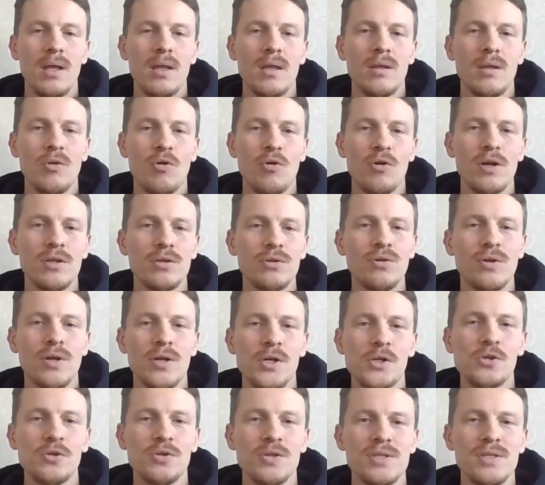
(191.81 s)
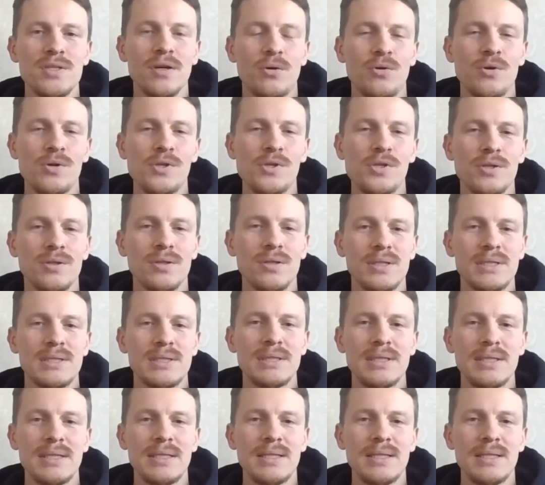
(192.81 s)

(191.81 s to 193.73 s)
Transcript: но которая еще не закончилась,